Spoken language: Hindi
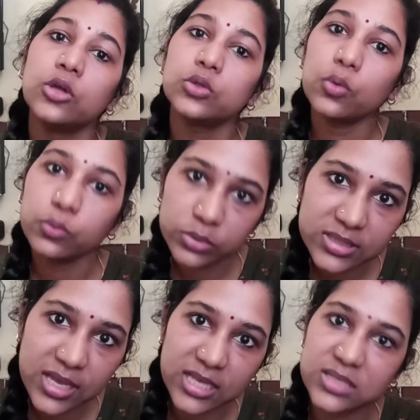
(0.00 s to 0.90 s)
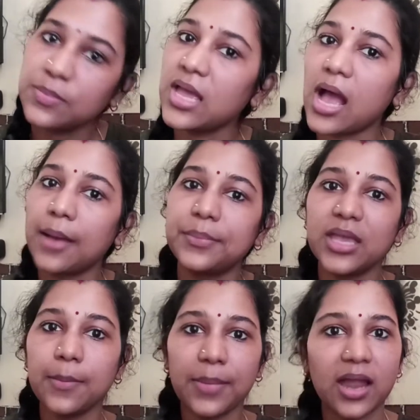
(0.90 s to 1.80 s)
तो उस केस में आप
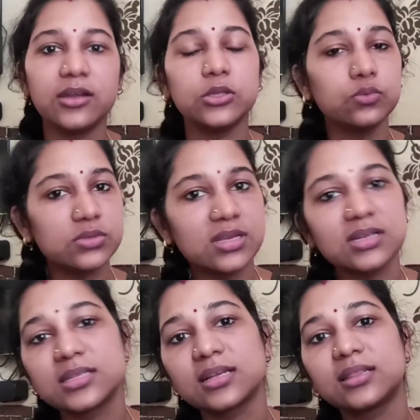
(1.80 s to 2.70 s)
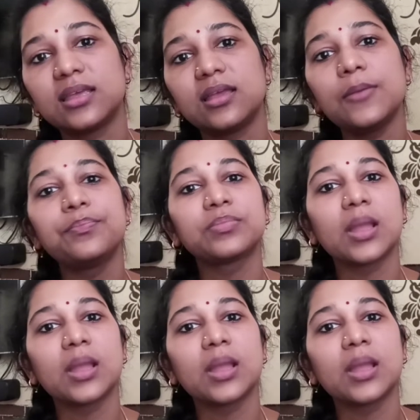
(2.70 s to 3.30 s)
ये पैड यूज़ कर सकते हैं